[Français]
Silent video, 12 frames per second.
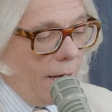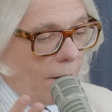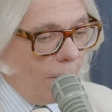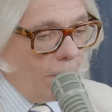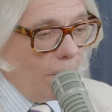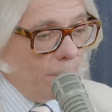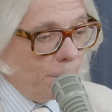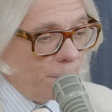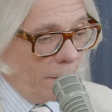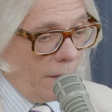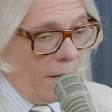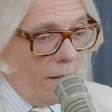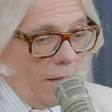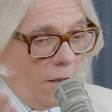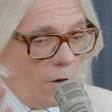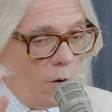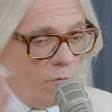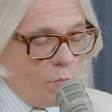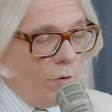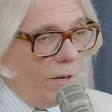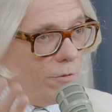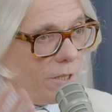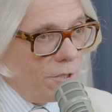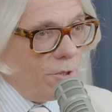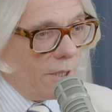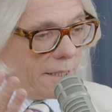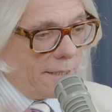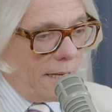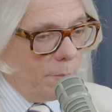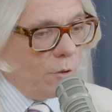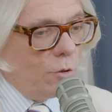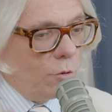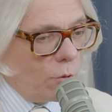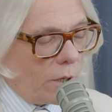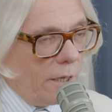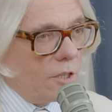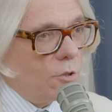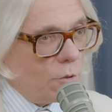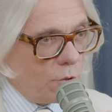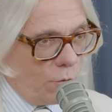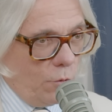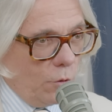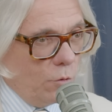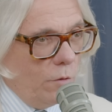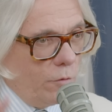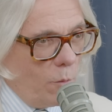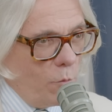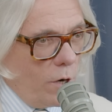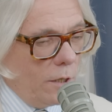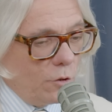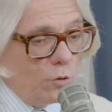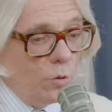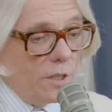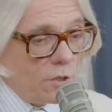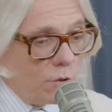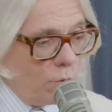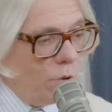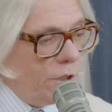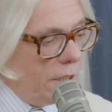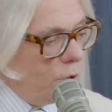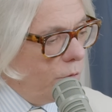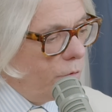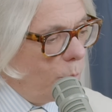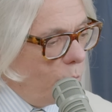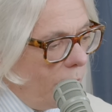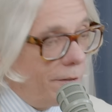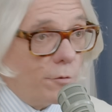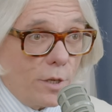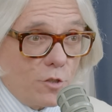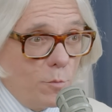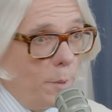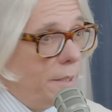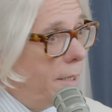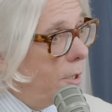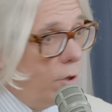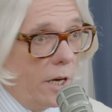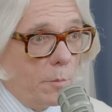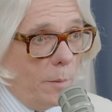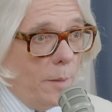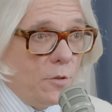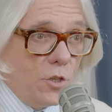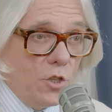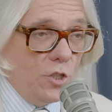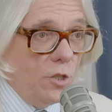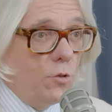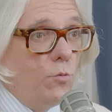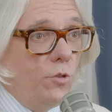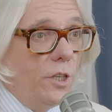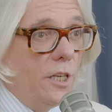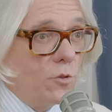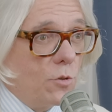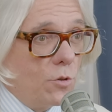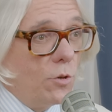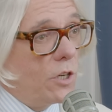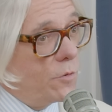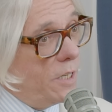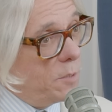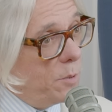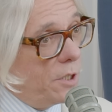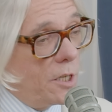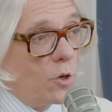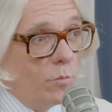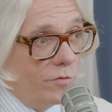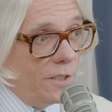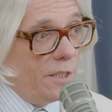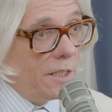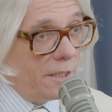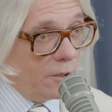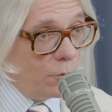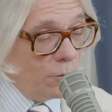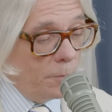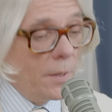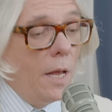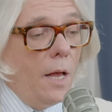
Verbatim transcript: Alors, comme vous pouvez le voir sur la table, toutes les chaussures devant moi, tous les souliers devant moi, il va falloir que je me mette d'accord avec moi-même dis souliers et chaussures, et je vais expliquer qu'on pouvait dire les deux.